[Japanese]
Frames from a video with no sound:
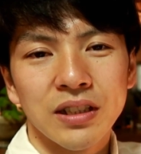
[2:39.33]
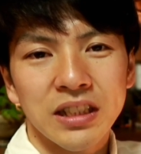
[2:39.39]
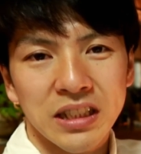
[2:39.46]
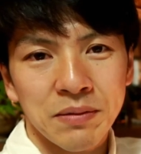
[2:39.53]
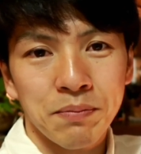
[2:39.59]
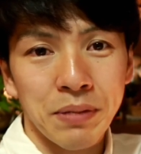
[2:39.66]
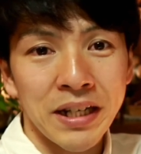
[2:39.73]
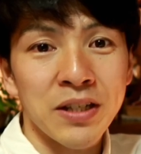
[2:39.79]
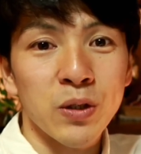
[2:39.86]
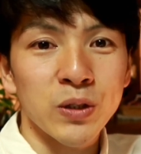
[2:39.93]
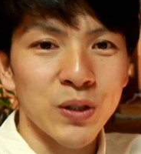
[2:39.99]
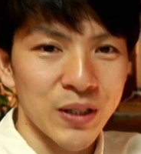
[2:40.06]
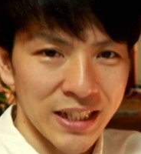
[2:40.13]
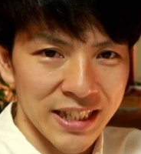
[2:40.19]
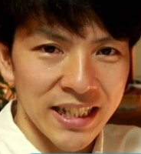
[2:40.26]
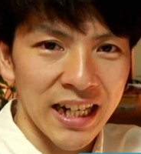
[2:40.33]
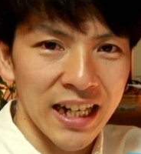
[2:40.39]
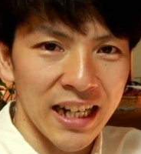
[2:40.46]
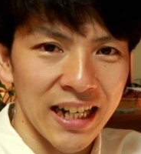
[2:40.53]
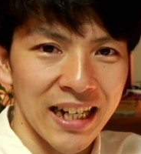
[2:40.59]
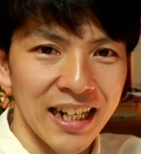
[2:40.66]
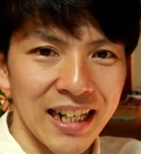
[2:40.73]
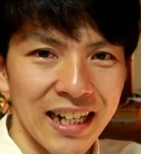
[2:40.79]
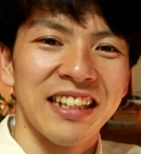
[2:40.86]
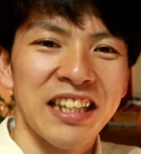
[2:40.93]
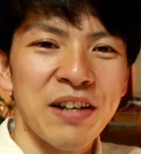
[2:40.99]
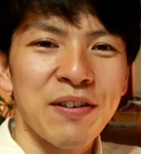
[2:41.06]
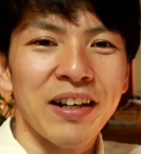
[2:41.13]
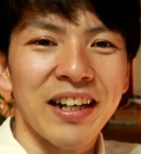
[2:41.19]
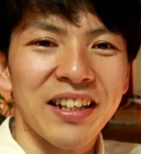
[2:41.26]
心配要素でした。
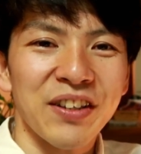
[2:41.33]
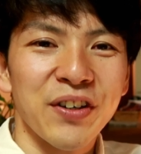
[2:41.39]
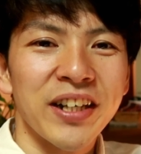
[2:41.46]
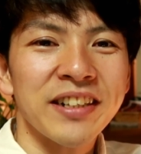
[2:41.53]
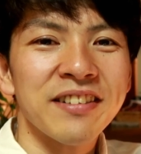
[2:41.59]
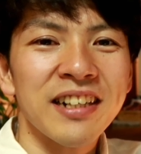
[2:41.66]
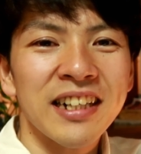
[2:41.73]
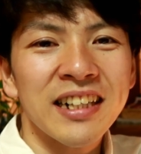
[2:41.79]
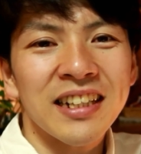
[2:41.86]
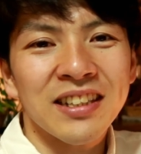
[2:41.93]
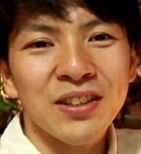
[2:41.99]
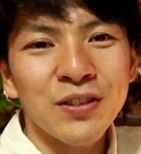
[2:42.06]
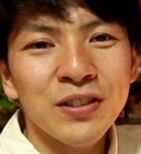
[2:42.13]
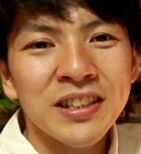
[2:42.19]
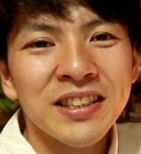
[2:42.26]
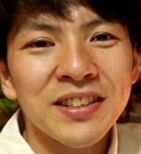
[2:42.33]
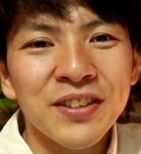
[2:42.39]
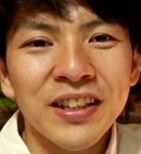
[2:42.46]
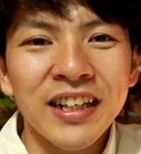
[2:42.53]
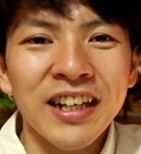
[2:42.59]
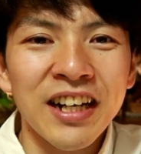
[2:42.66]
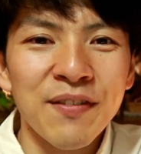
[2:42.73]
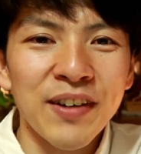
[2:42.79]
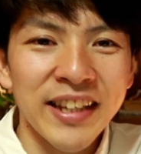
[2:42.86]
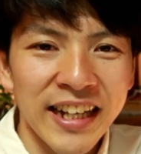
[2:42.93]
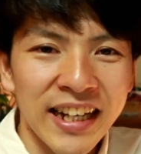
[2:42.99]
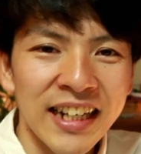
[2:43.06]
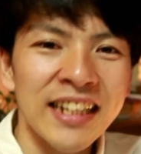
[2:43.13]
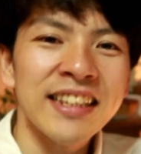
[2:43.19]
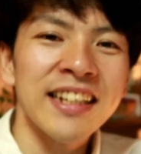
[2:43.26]
では予約から当日の流れま
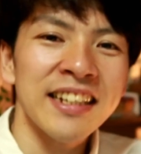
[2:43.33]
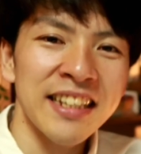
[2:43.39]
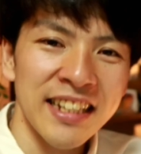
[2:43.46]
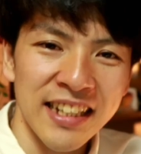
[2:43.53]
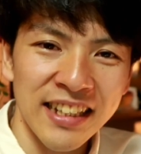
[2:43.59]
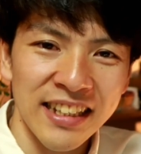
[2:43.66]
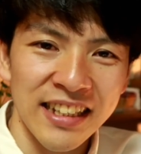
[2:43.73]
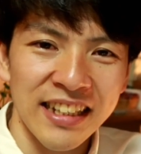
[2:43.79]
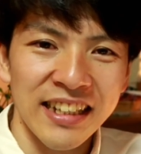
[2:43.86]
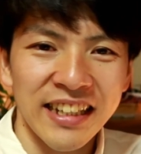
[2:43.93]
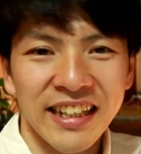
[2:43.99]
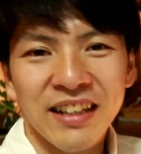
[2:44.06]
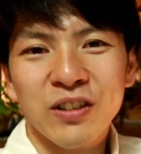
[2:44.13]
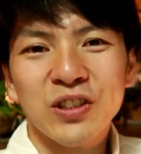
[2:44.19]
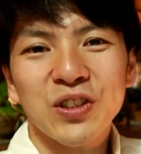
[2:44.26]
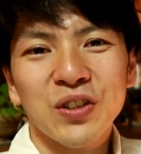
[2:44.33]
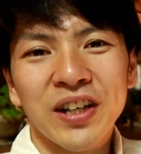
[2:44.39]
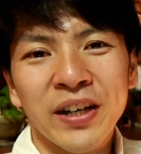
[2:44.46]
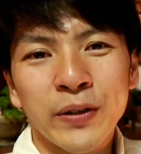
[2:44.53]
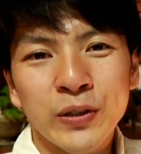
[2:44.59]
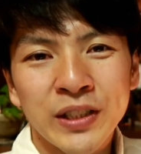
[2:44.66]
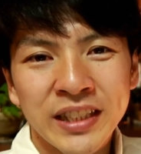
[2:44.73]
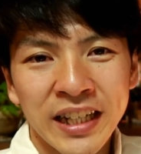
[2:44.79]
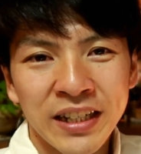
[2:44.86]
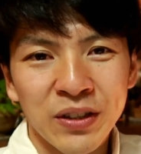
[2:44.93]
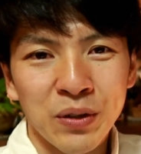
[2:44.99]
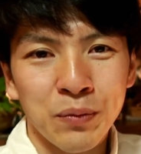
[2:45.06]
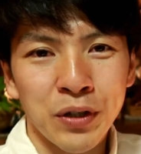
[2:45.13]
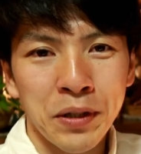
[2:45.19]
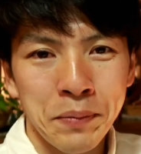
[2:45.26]
で簡単にご紹介をしたい
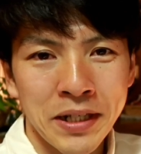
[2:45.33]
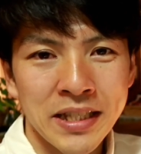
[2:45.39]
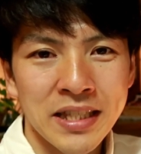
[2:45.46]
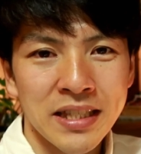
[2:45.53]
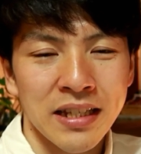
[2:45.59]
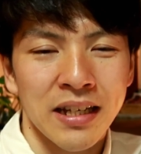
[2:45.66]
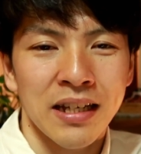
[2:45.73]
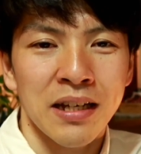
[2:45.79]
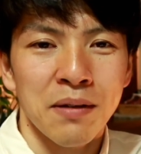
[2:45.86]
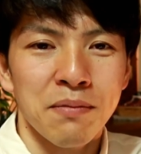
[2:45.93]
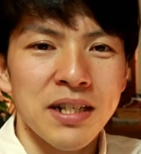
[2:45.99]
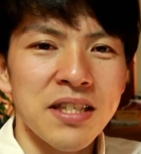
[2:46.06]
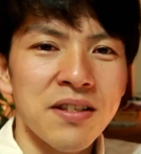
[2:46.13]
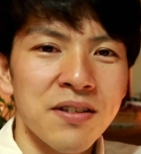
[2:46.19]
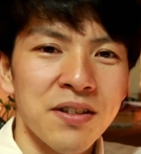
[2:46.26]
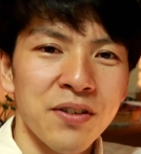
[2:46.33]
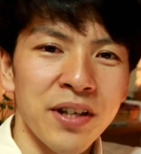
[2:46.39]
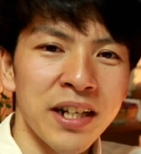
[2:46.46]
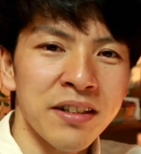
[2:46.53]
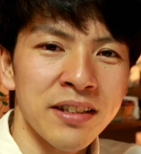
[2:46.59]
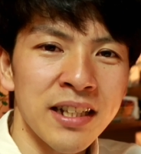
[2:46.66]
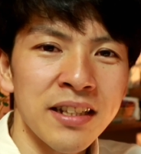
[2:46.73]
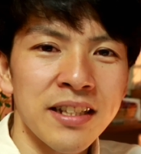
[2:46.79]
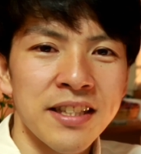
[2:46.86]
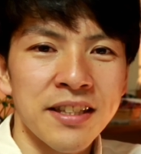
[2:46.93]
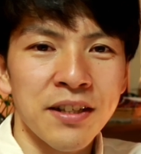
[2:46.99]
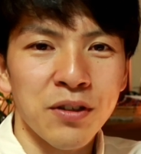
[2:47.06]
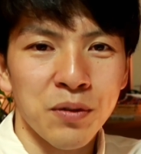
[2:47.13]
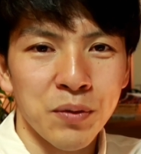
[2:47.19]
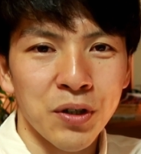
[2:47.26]
と思います。まず予約なんです
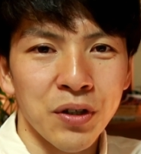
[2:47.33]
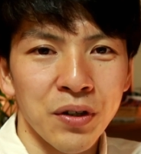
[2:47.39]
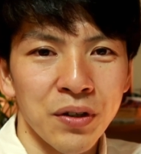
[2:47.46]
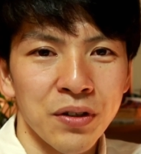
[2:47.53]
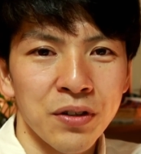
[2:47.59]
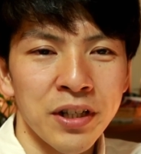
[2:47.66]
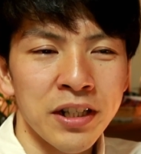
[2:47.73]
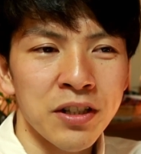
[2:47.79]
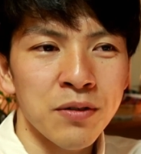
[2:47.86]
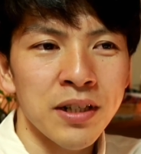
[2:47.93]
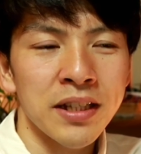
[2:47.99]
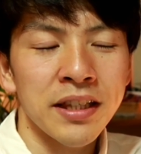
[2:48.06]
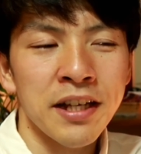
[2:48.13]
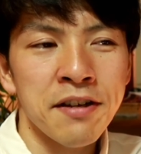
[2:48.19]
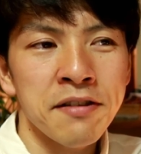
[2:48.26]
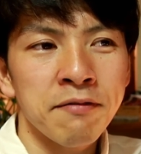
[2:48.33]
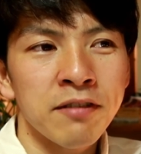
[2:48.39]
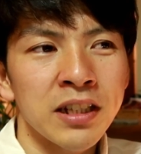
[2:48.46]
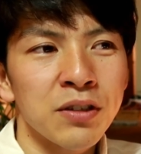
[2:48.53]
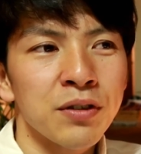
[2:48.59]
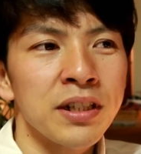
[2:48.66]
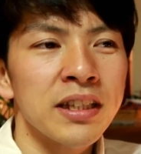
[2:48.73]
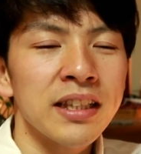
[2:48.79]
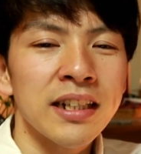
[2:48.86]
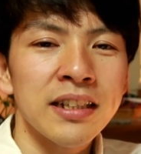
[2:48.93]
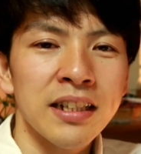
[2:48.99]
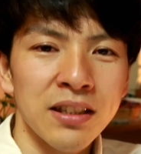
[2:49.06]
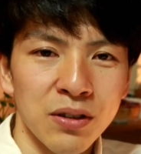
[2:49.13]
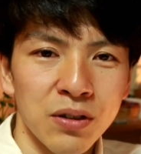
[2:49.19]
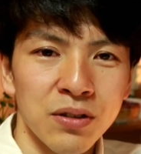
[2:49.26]
けども、予約は電話と
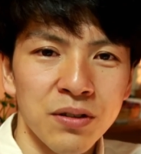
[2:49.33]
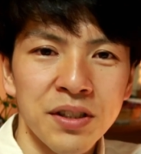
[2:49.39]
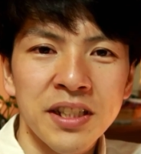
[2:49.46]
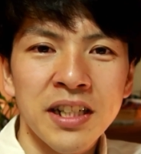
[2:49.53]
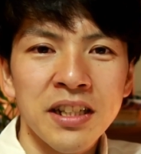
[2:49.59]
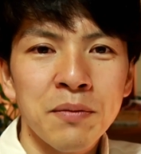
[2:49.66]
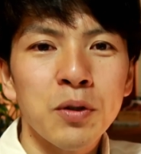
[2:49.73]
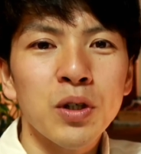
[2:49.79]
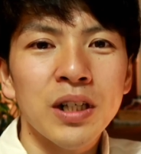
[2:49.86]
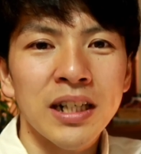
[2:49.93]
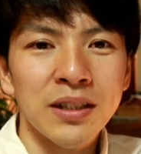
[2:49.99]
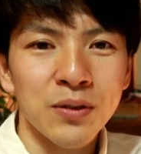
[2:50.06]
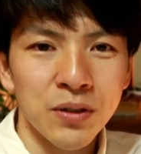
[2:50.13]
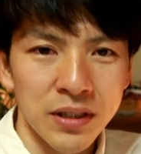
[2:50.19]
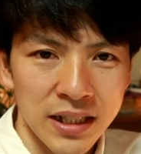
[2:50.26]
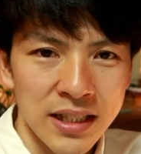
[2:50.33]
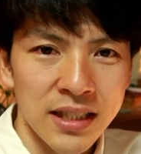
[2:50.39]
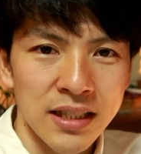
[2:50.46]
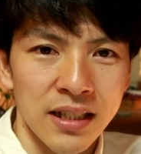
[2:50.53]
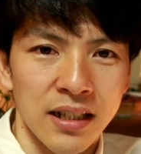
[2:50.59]
インターネットどちらでも可能で